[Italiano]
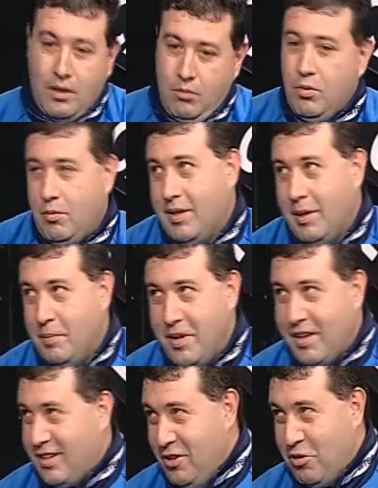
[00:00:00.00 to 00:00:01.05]
tra cui quella del
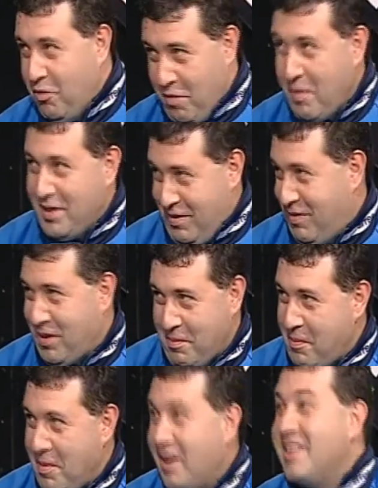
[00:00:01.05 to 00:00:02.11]
biliardino che ovviamente è fatta proprio